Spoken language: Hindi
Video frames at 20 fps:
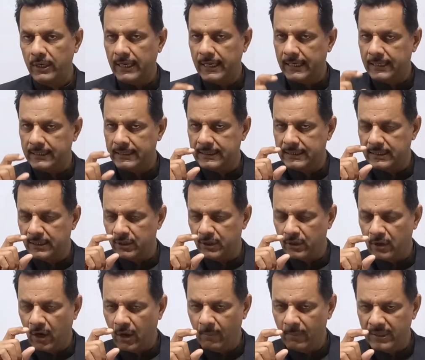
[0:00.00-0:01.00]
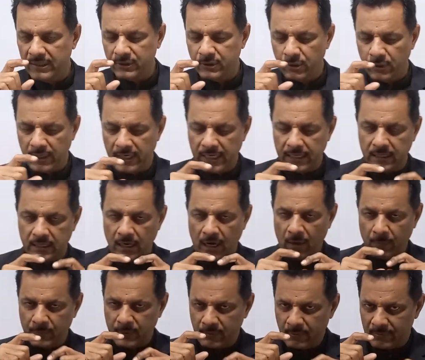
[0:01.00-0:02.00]
एक नॉर्मल जो एक
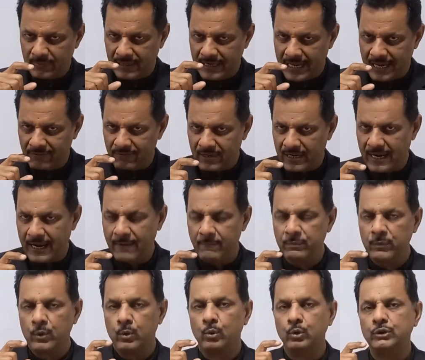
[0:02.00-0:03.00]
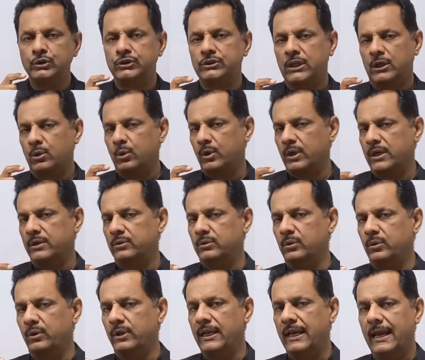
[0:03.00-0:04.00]
ऑप्टिमम लेवल है उस तक होना
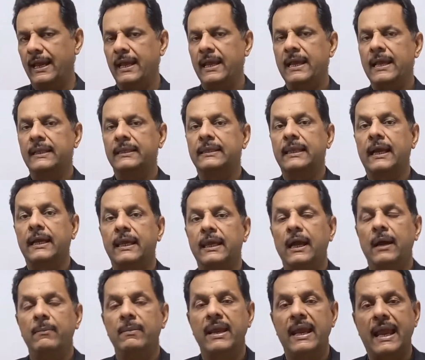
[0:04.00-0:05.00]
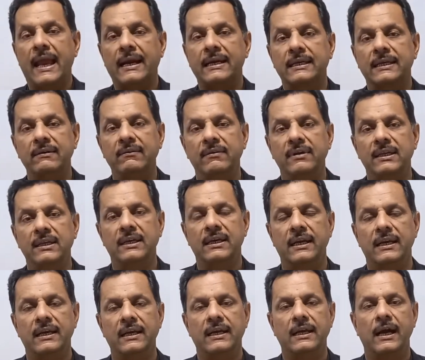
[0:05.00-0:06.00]
ज़रूरी है ताकि हमें एक्टिविटी
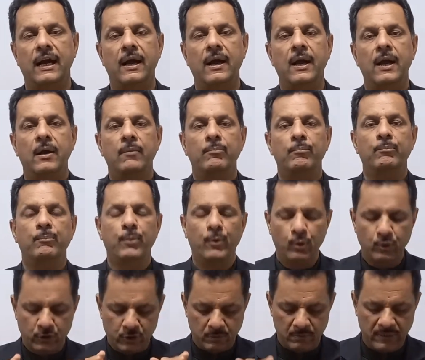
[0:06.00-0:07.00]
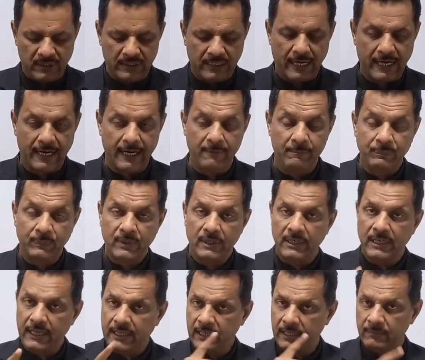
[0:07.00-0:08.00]
करने का बूस्ट मिलता रहे
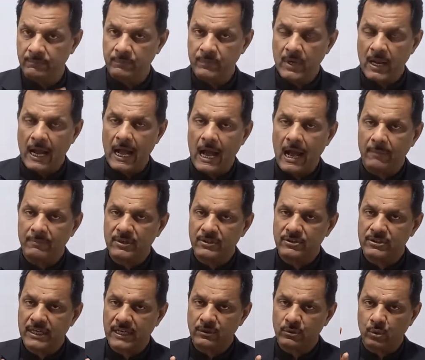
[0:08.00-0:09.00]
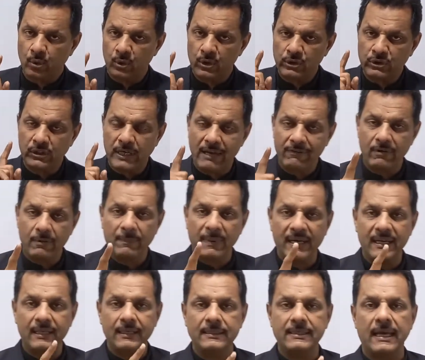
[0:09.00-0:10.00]
लेकिन आपने स्ट्रेस को इस लेवल पे
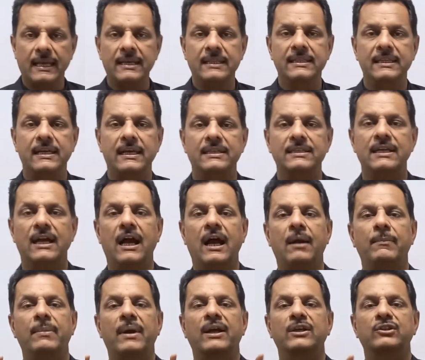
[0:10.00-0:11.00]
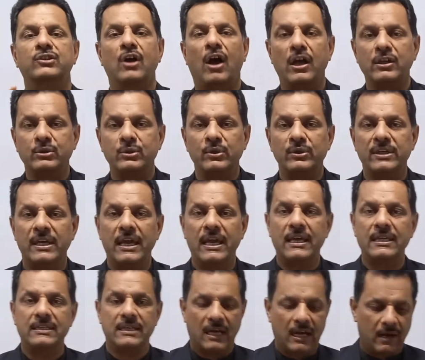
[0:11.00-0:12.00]
नहीं जाने देना जहां आप एग्जॉस्ट हो
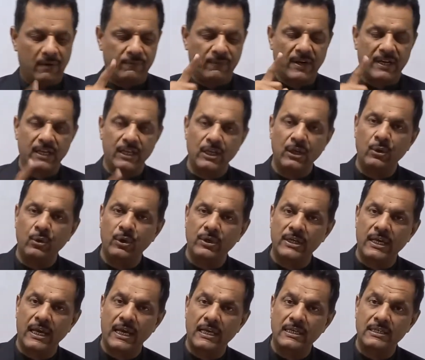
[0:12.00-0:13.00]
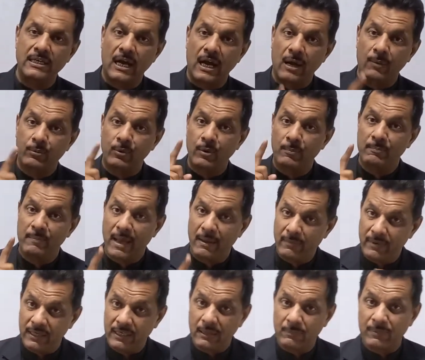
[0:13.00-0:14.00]
जाएं जहां आप फटीक हो जाएं जहां आपको
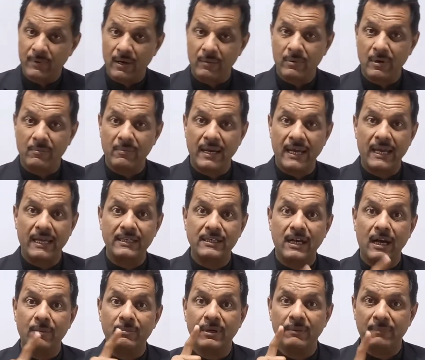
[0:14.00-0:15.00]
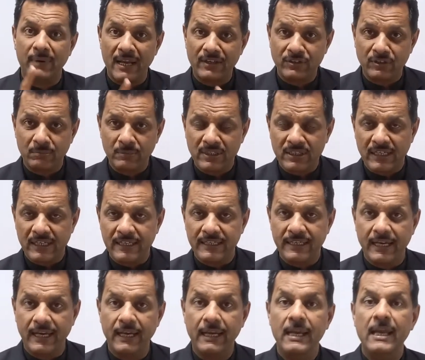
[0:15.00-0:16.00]
मेमोरी की प्रॉब्लम आए जहां आप डिप्रेशन में चले
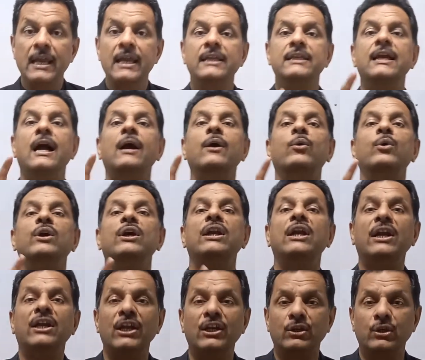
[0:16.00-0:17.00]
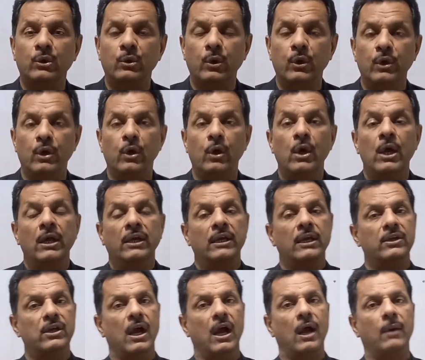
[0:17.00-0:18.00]
जाएं जहां कोई इरिटेशन हो रही हो या
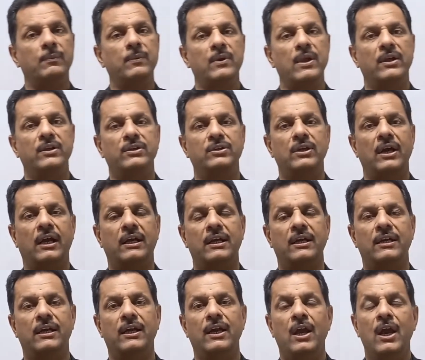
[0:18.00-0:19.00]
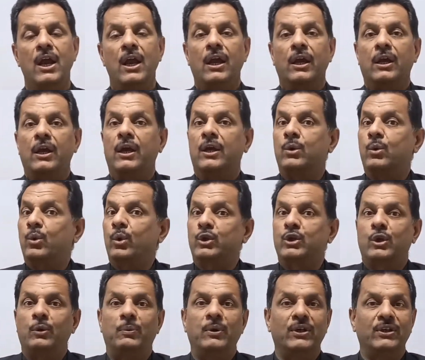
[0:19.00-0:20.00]
जहां आप जाके कहें कि कुछ
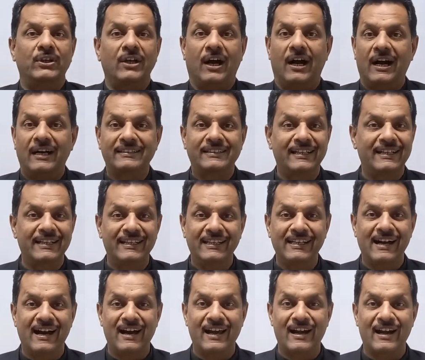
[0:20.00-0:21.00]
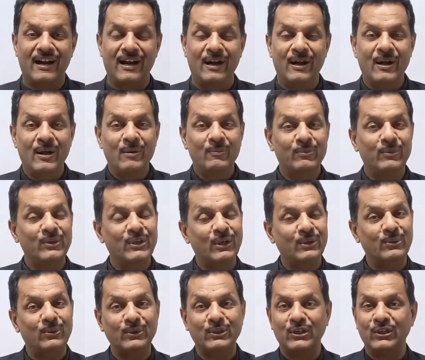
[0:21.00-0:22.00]
भी याद नहीं आ रहा मुझे
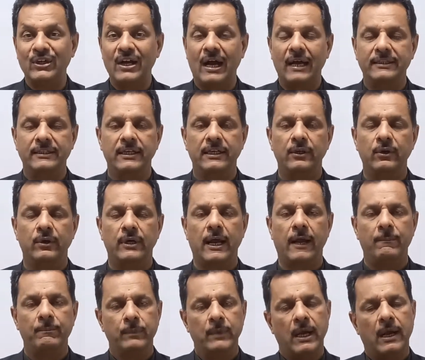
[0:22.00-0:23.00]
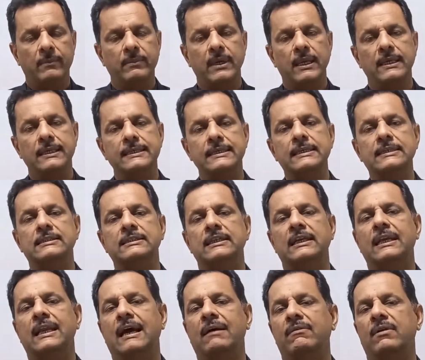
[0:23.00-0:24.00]
कुछ याद नहीं हो रहा हमने इस
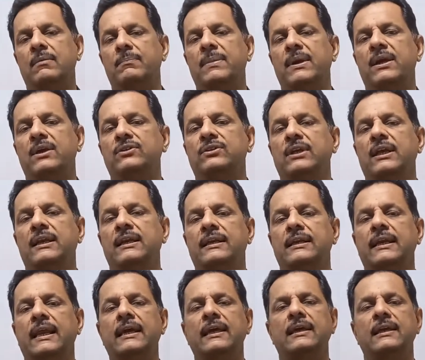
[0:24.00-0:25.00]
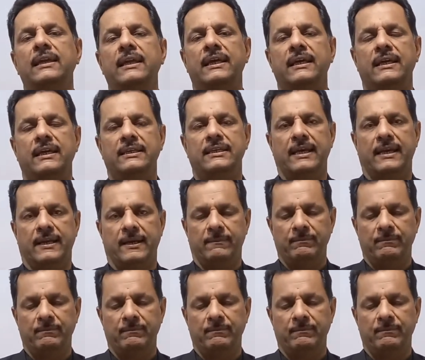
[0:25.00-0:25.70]
लेवल पे इसे नहीं लेके जाना